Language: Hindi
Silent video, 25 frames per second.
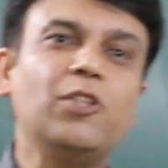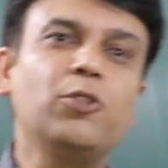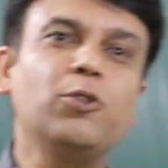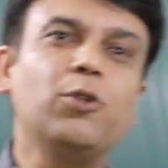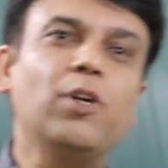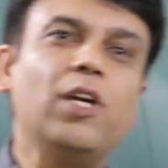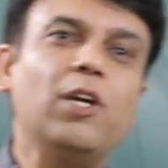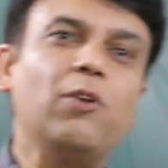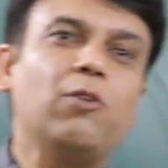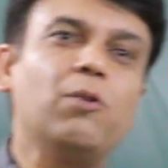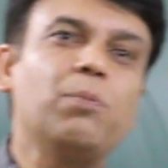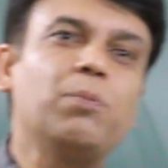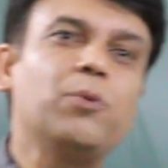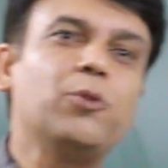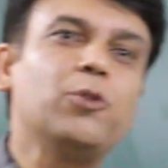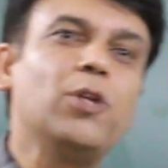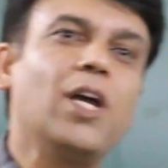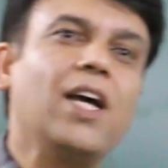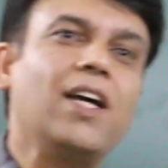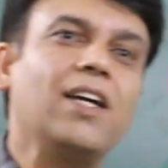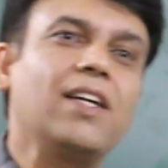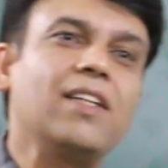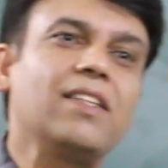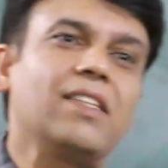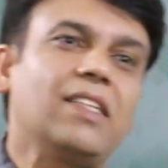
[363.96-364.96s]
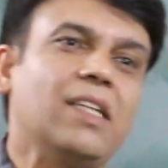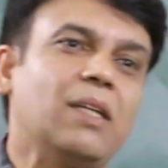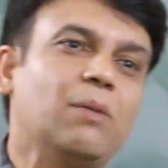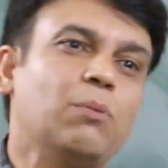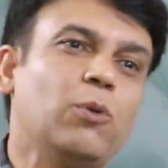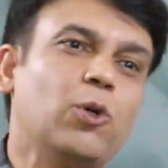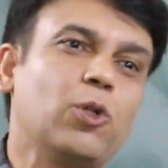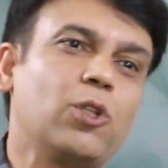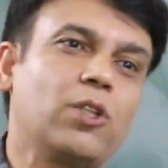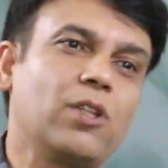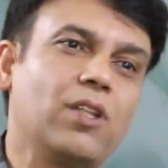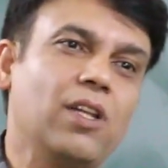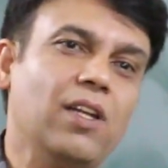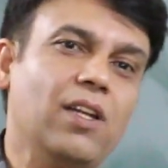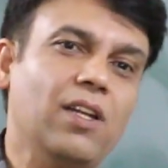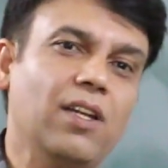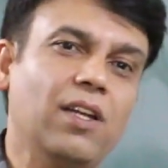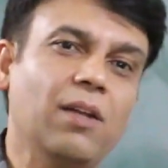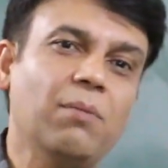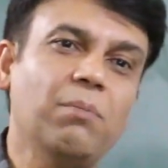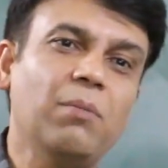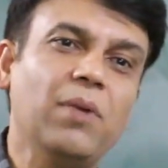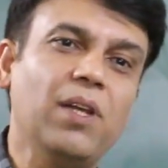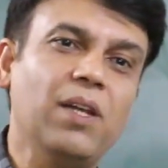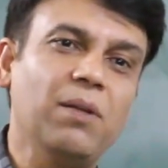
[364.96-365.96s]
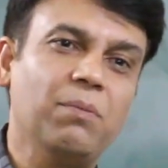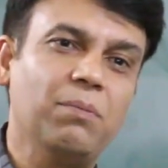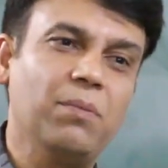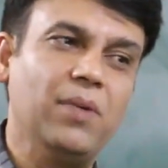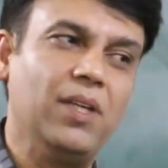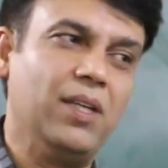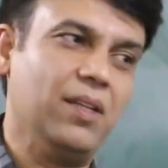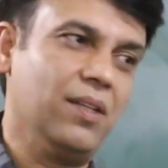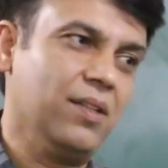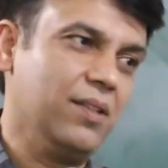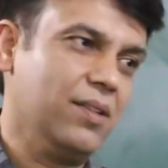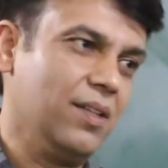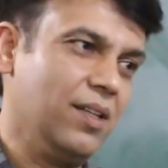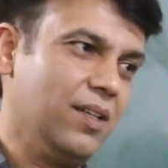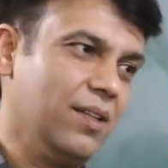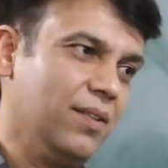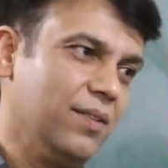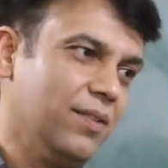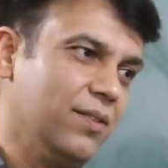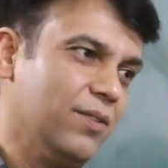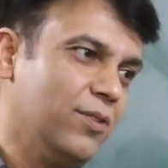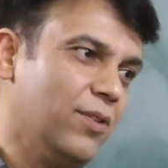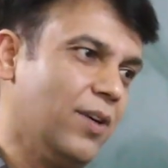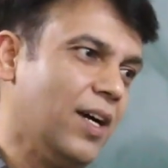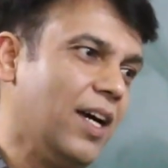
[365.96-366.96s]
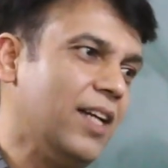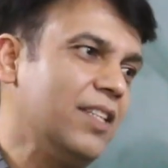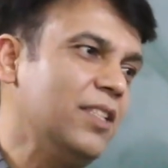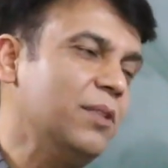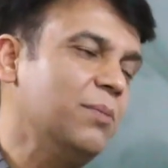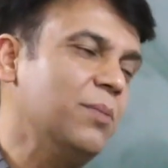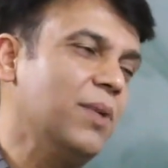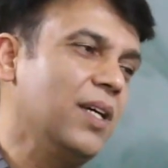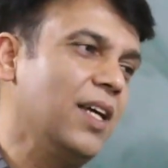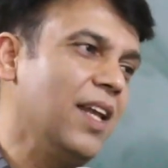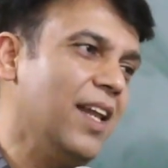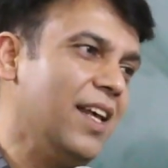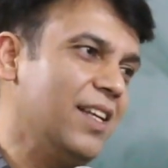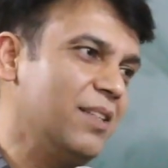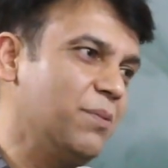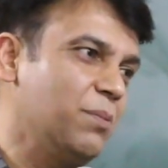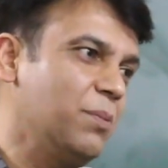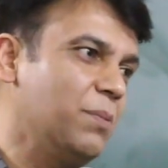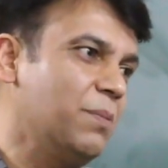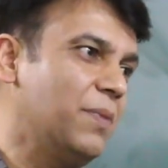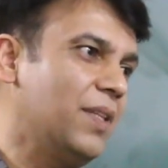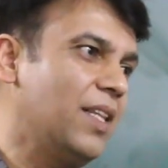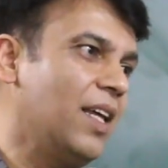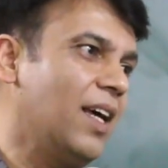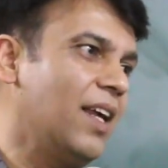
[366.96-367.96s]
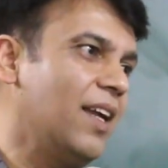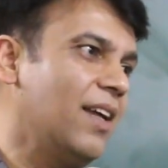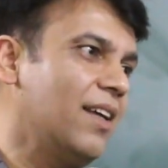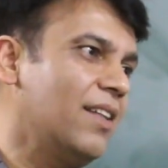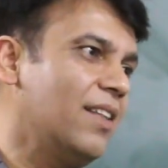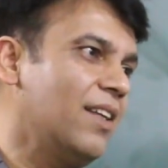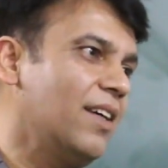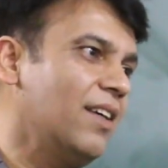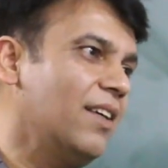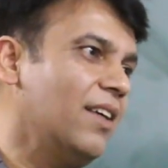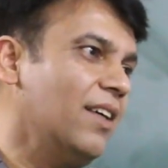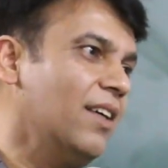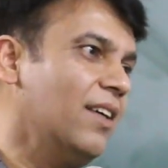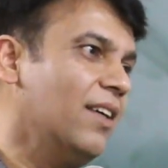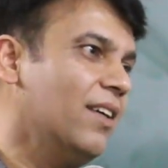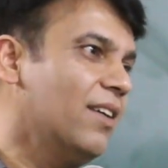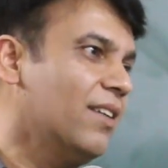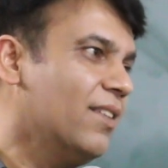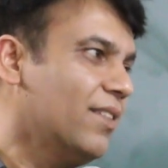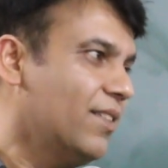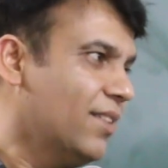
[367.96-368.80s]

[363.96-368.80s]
जो है वो पूजा करते हैं बहुत लंबी लंबी तो आज ही मैं क्लास में बता रहा था कि